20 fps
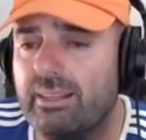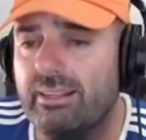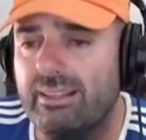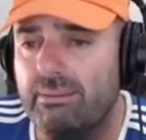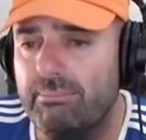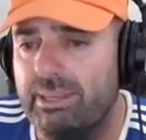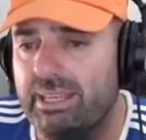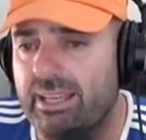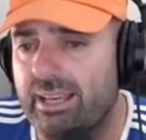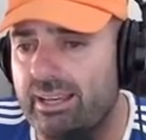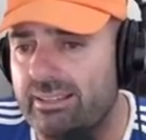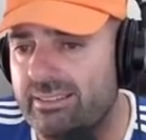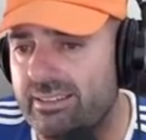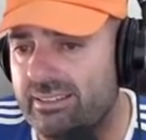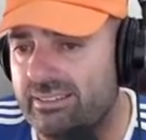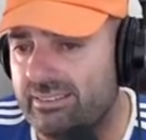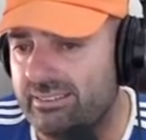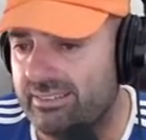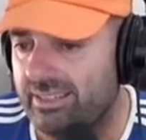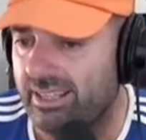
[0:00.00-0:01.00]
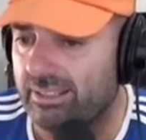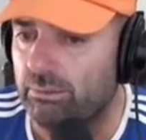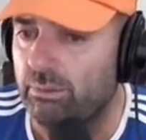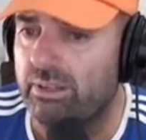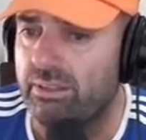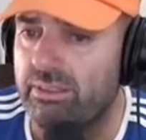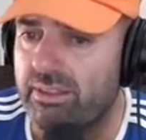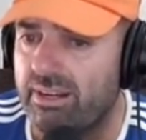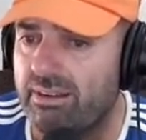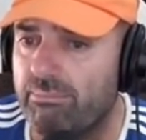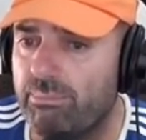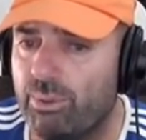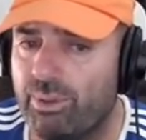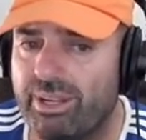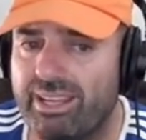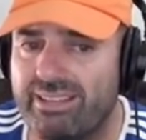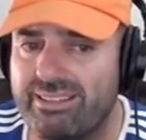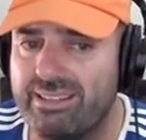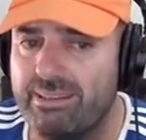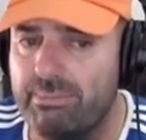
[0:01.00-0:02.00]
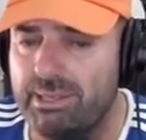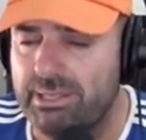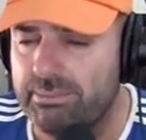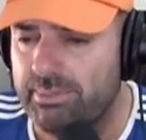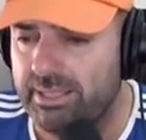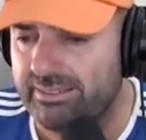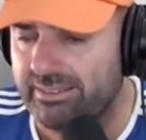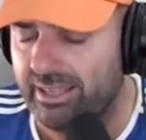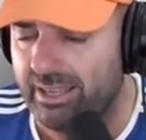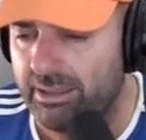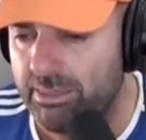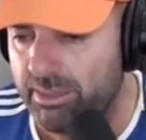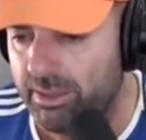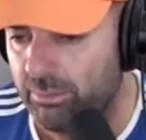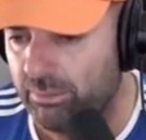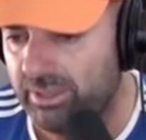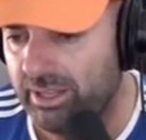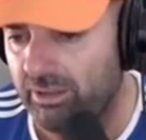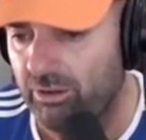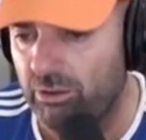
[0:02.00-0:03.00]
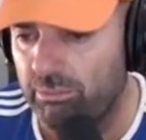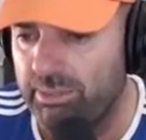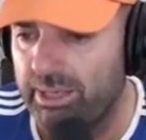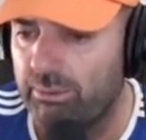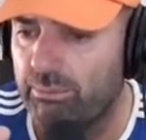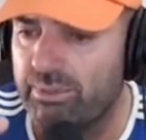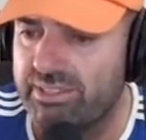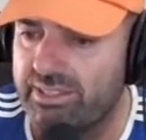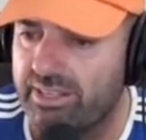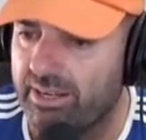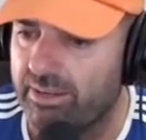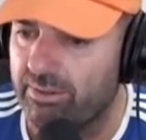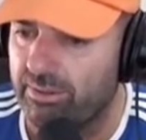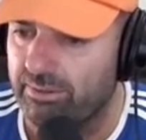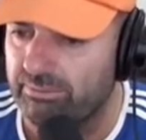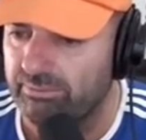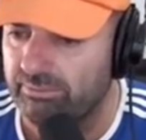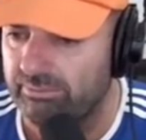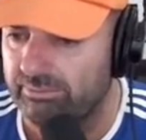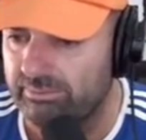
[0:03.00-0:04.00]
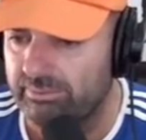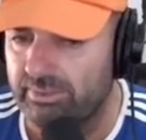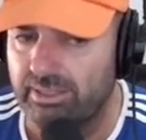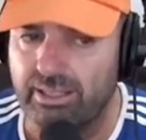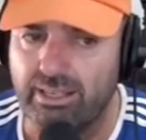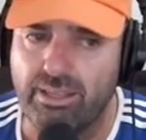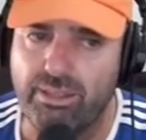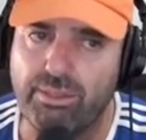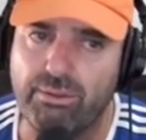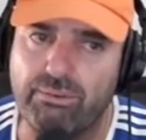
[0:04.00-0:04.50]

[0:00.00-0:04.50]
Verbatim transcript: le picáis y se actualizarán porque sí mismas hacen una copia a nuestra home. Hace